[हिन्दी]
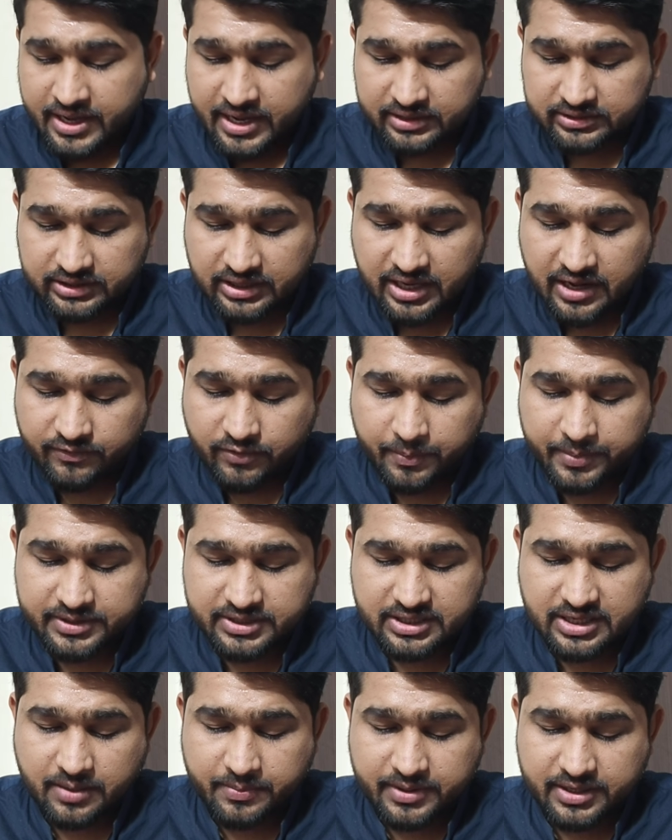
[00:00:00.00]
इख्तलाफ अपनी
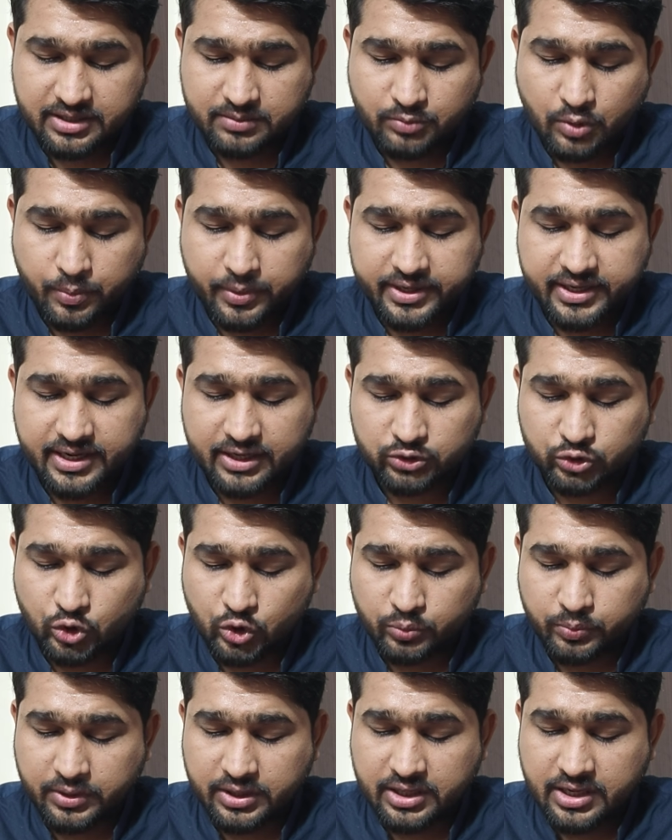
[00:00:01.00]
जगह मगर मुबैना
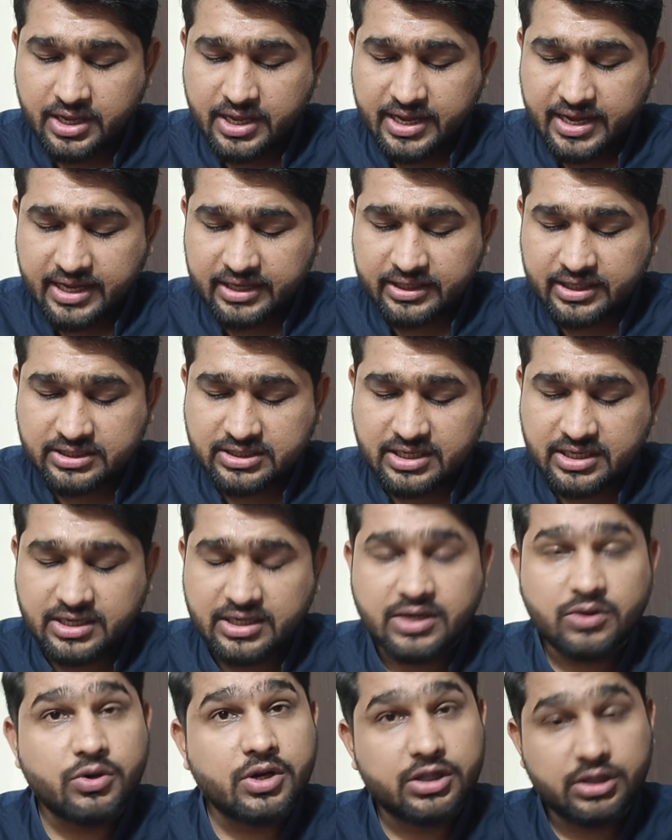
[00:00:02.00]
तौर पर इनके
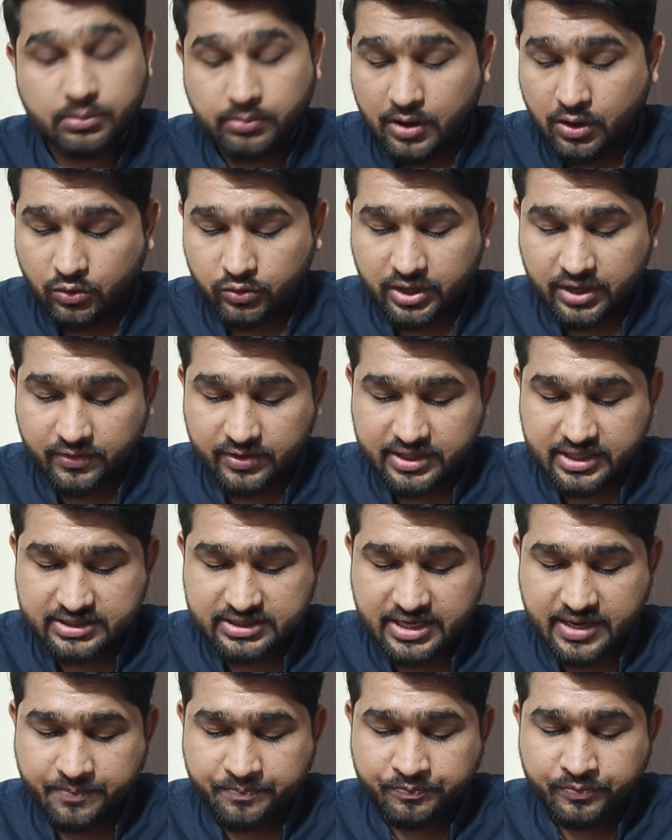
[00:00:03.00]
चैनल ने उन्हें दबाव की वजह
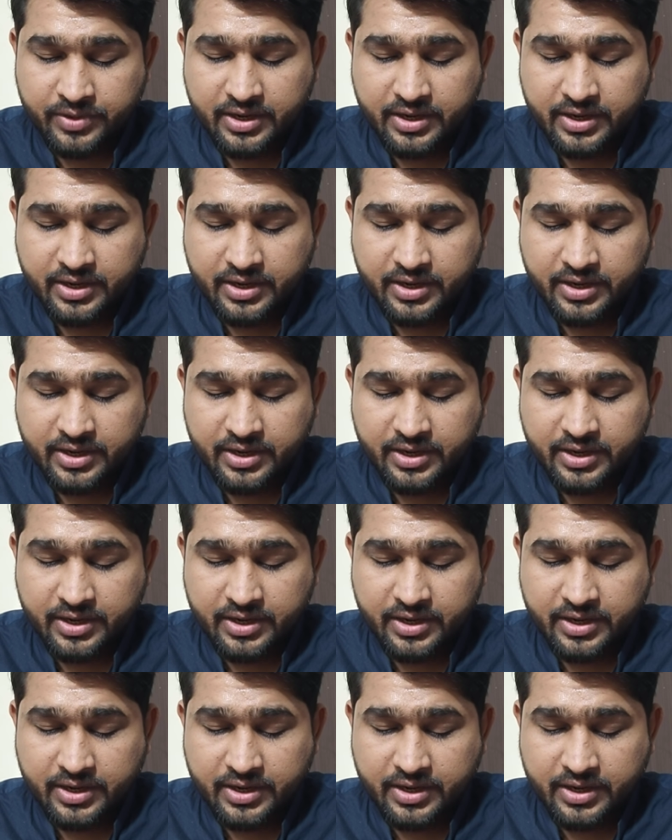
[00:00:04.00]
से